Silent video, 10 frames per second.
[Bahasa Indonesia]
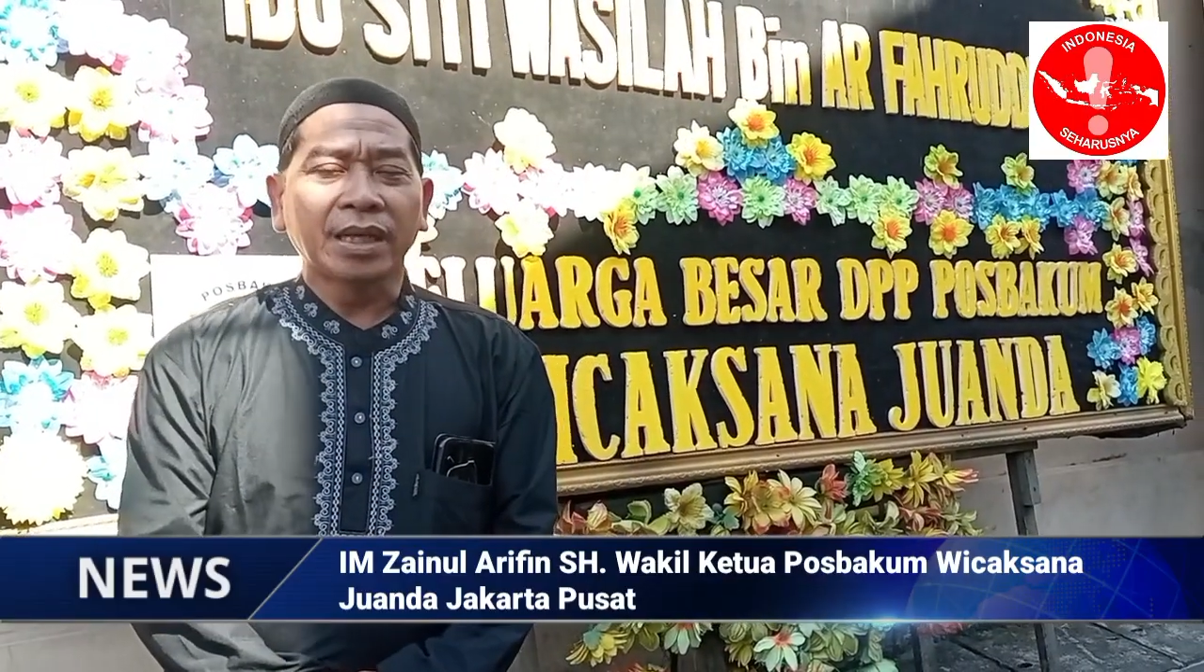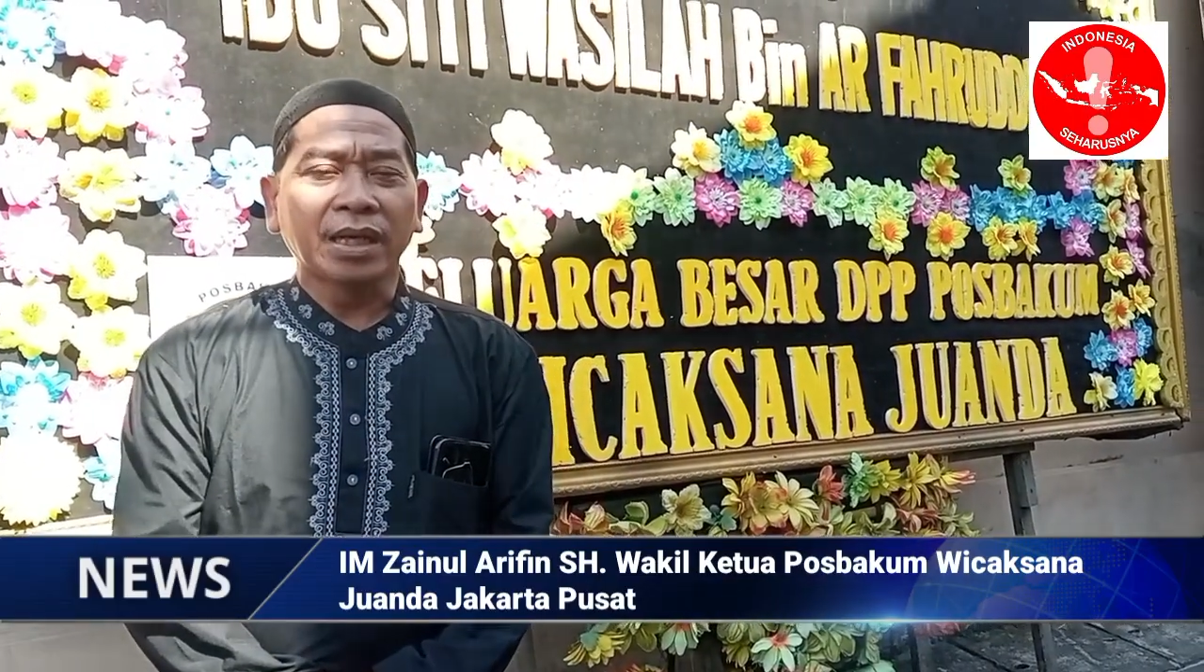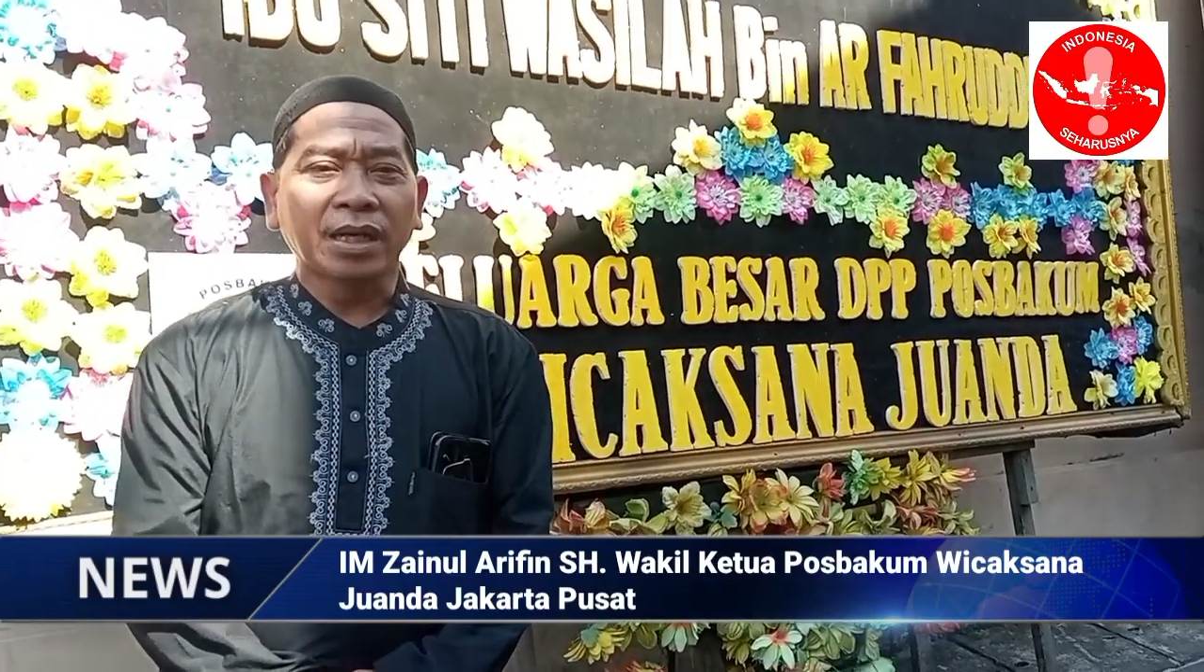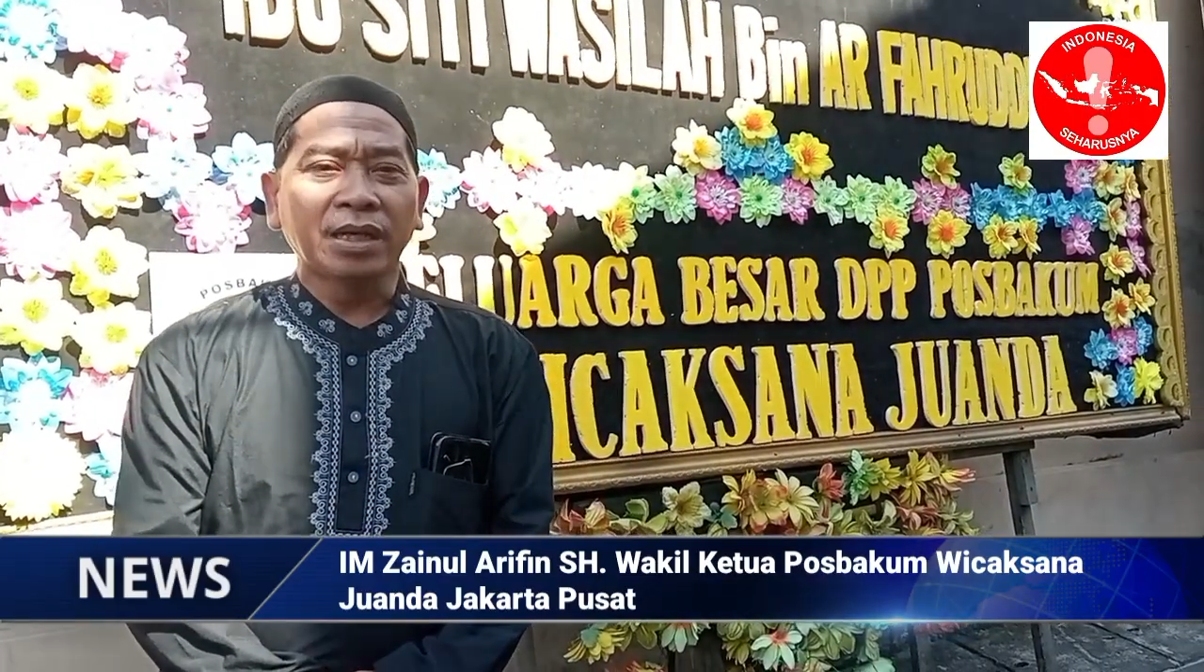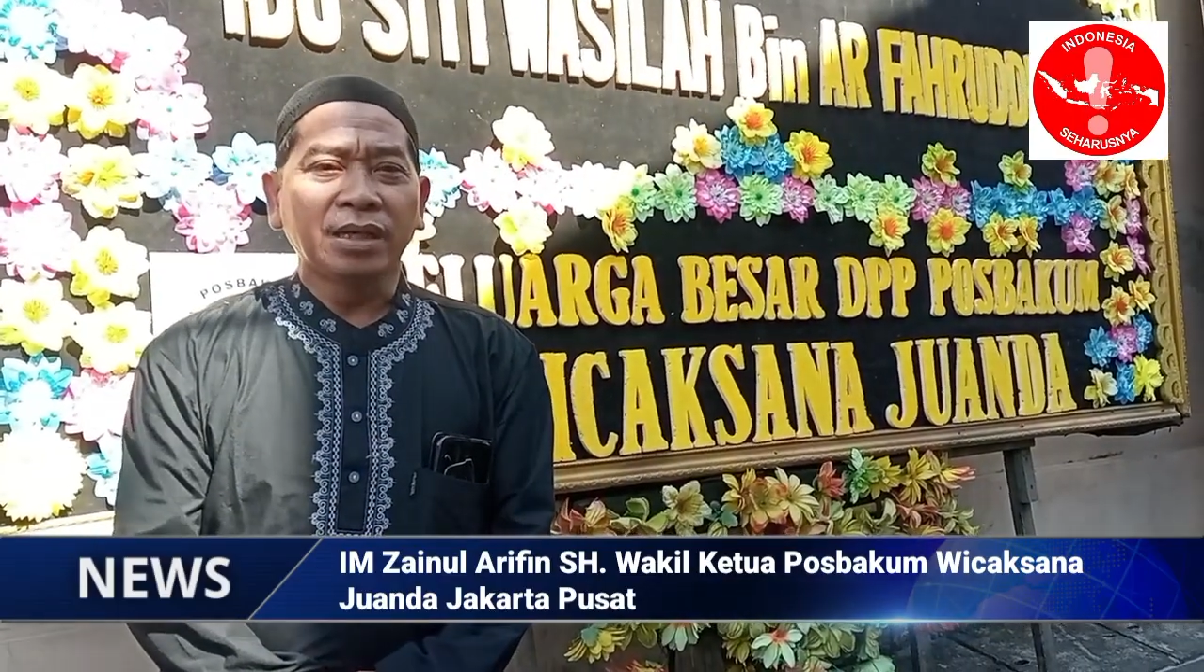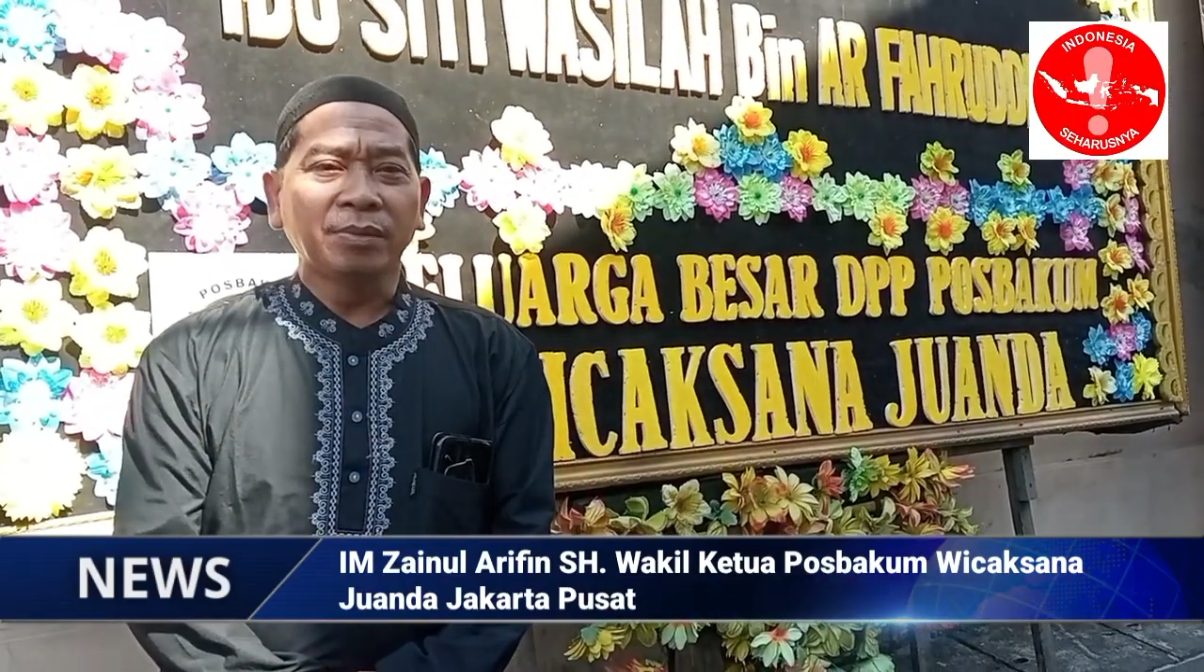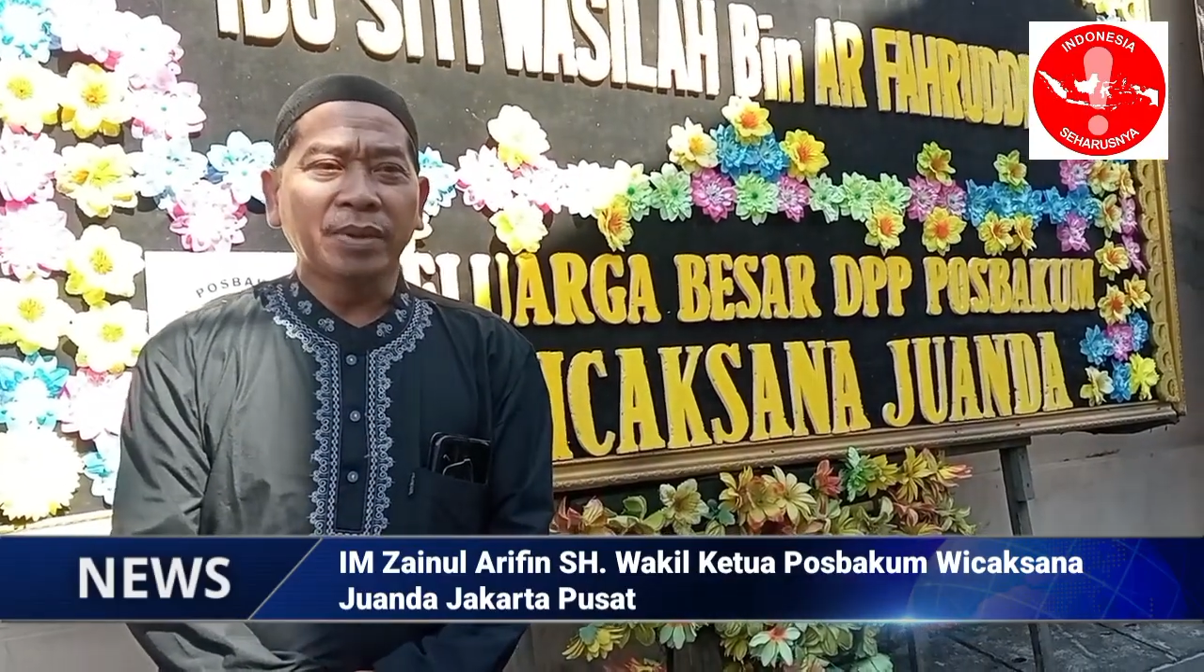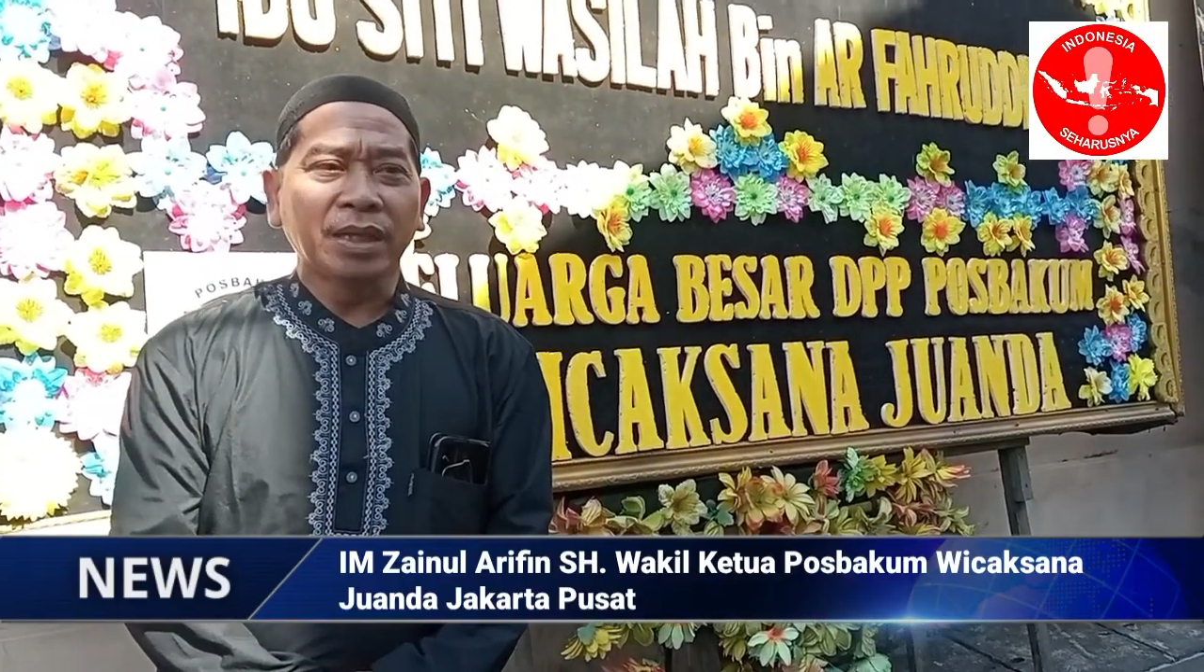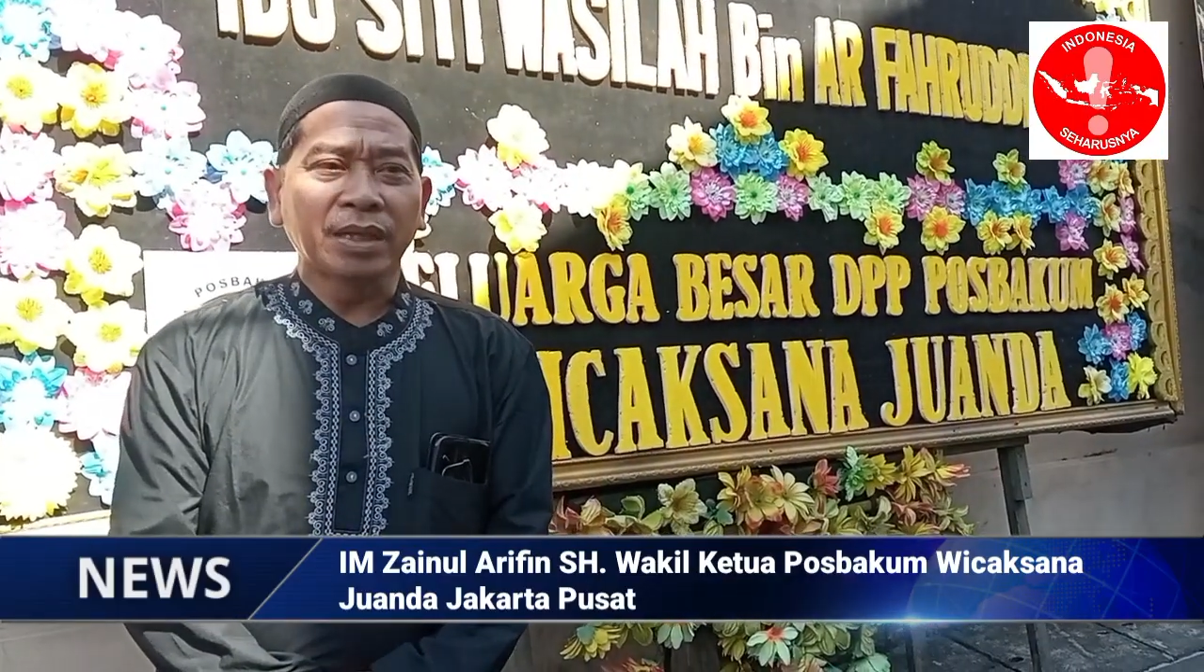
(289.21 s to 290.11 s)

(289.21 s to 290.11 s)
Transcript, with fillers: ditinggalkan diberi